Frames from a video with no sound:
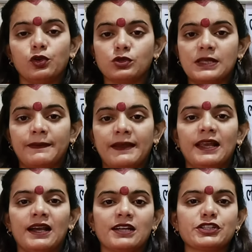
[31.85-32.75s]
उससे पहले
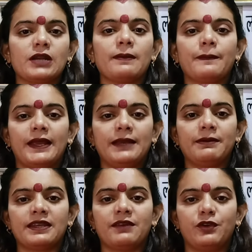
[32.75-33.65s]
अगर चैनल पर पहली
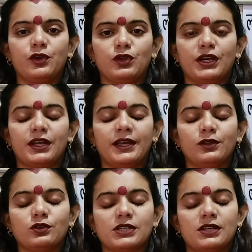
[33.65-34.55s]
बार ये वीडियो देख रहे
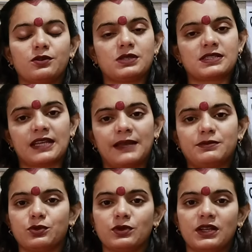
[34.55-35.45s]
हैं तो चैनल को सब्सक्राइब
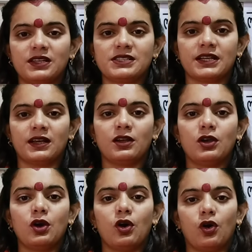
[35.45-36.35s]
जरूर कर लीजिएगा
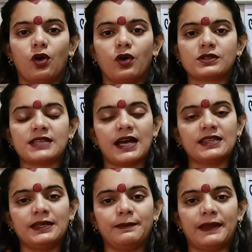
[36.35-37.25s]
और
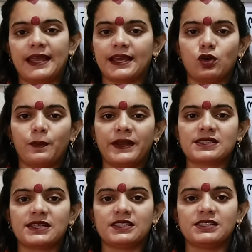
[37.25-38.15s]
साथ ही बेल आइकन को
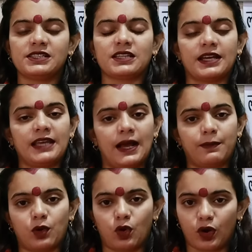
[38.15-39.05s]
प्रेस कर दीजिए ताकि
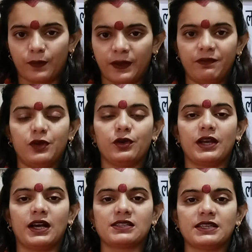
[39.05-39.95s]
आपको और भी वीडियो
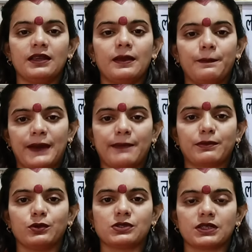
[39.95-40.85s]
यहाँ से
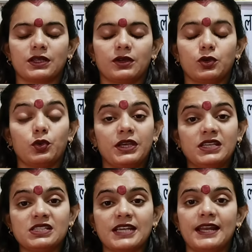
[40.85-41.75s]
प्राप्त हो सके क्योंकि
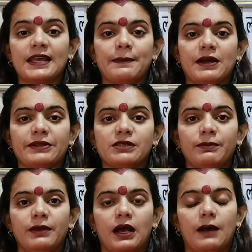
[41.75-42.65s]
इस चैनल के माध्यम से
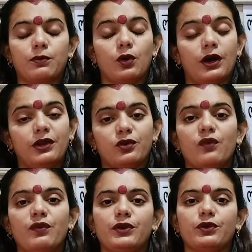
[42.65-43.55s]
मैं आपको
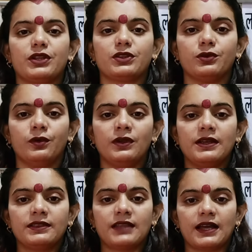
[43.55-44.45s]
अनेकों वीडियो देती हूँ
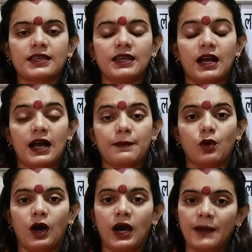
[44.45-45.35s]
ताकि
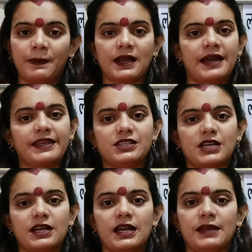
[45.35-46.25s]
आपको हर प्रकार की
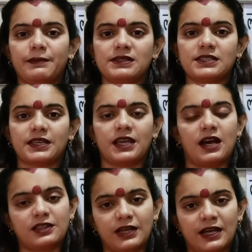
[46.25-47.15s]
जानकारी मिल सके
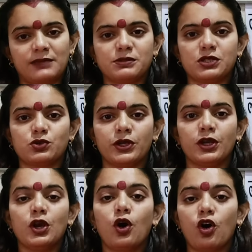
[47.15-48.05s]
अध्यात्म से जुड़ी
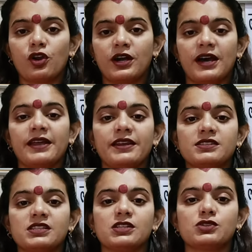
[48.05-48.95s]
और घर
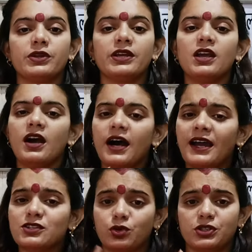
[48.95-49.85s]
गृहस्थी से जुड़ी
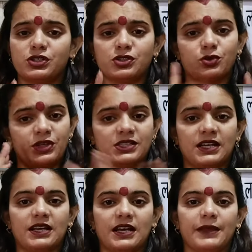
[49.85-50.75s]
हर छोटी सी छोटी
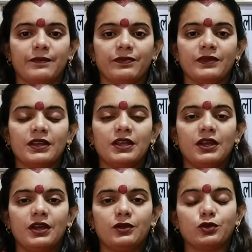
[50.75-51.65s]
जानकारी
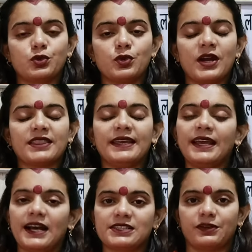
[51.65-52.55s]
तो शुरू करते
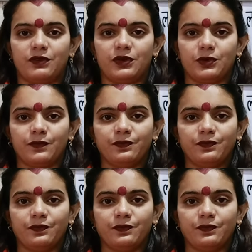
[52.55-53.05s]
हैं आज का वीडियो